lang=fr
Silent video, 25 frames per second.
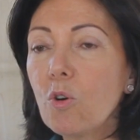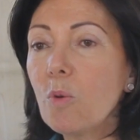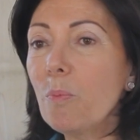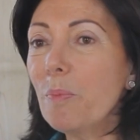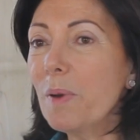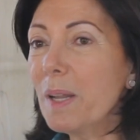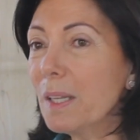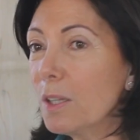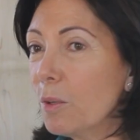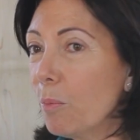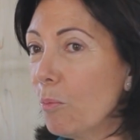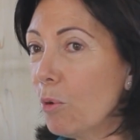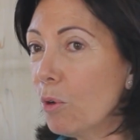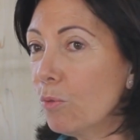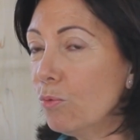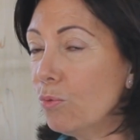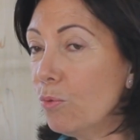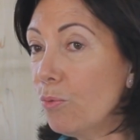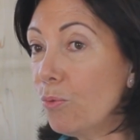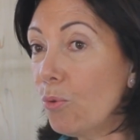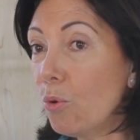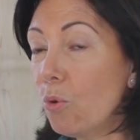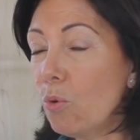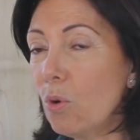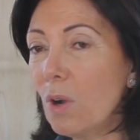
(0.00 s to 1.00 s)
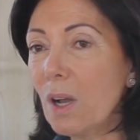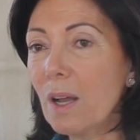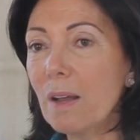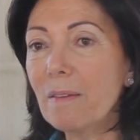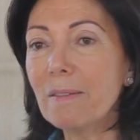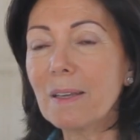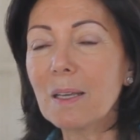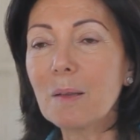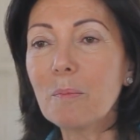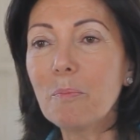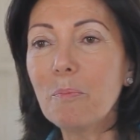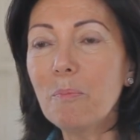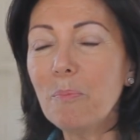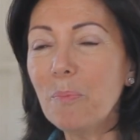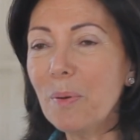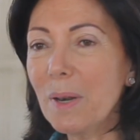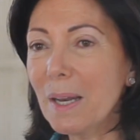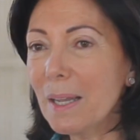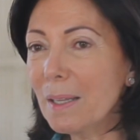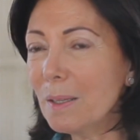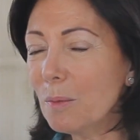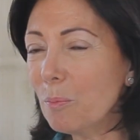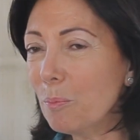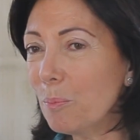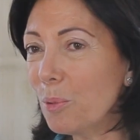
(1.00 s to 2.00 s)
complètement nouveau avec
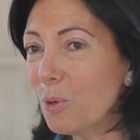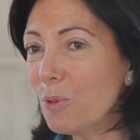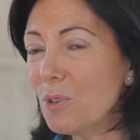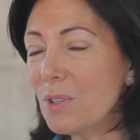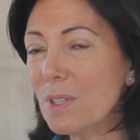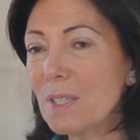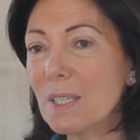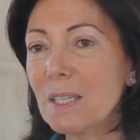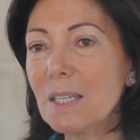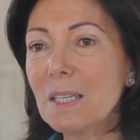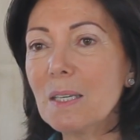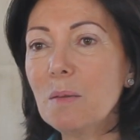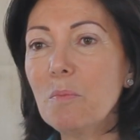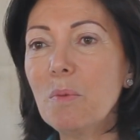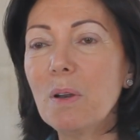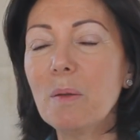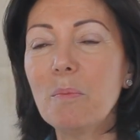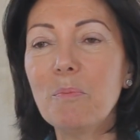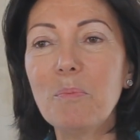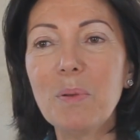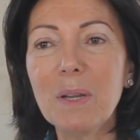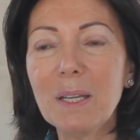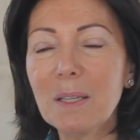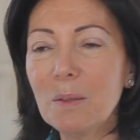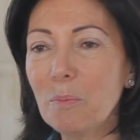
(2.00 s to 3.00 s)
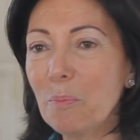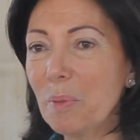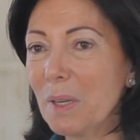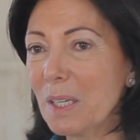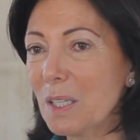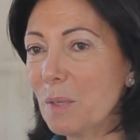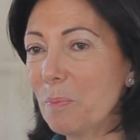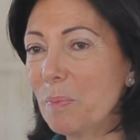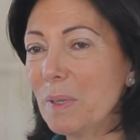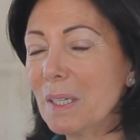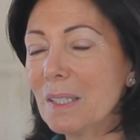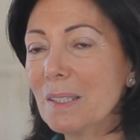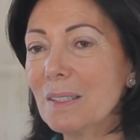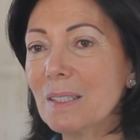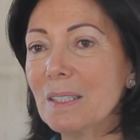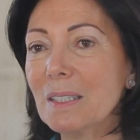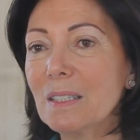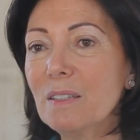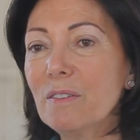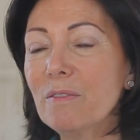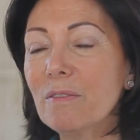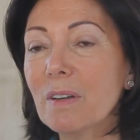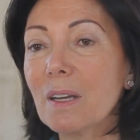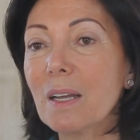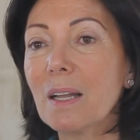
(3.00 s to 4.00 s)
plein de possibles, plein de
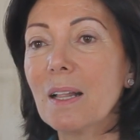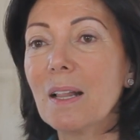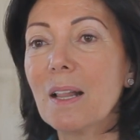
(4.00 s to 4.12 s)
perspectives